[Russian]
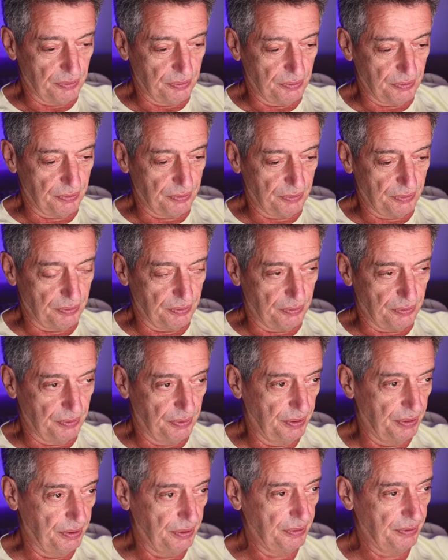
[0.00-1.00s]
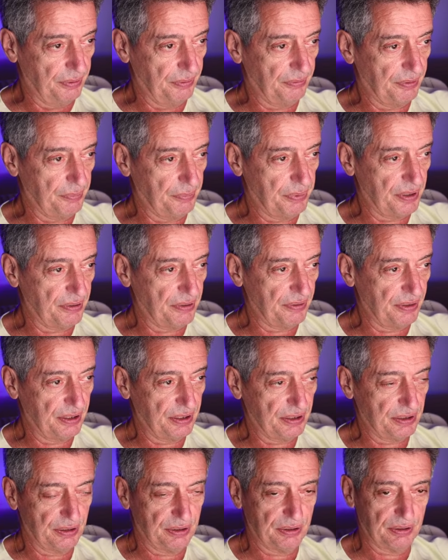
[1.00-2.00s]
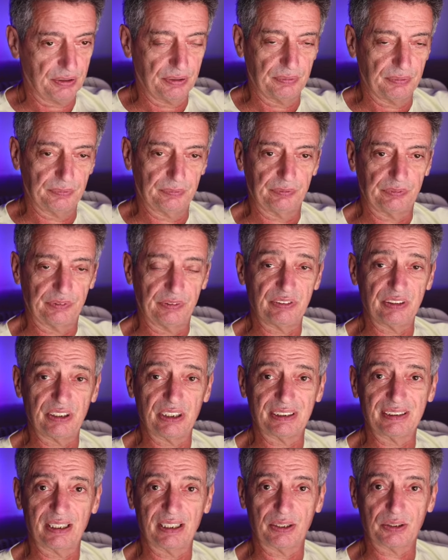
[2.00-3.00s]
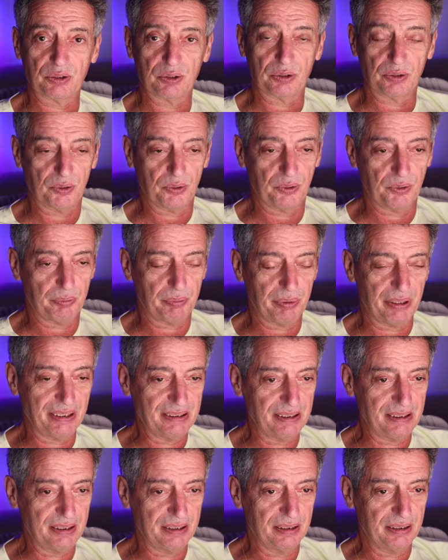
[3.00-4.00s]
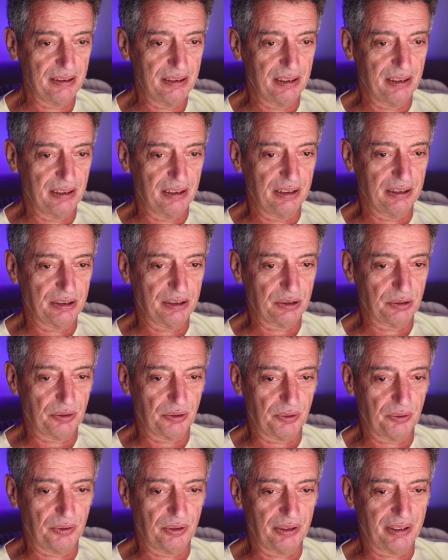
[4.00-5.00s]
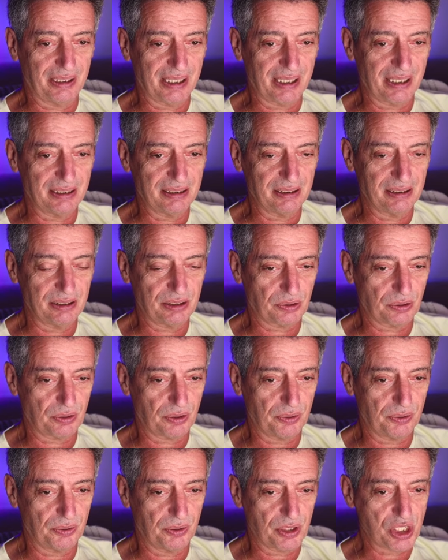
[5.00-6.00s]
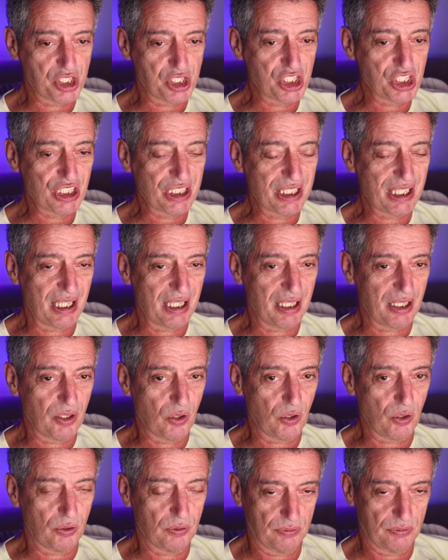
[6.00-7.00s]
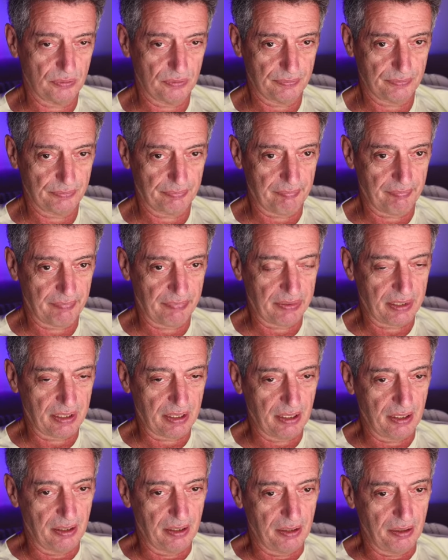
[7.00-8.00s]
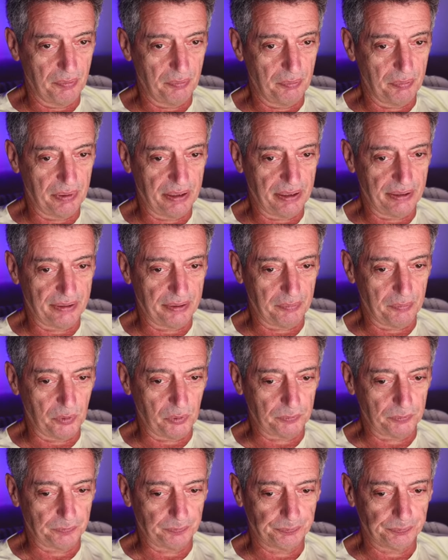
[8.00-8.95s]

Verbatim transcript: Э, во-первых, не все знают, что такое пенсии, и что такое кризис, и что такое Чикаго. Поэтому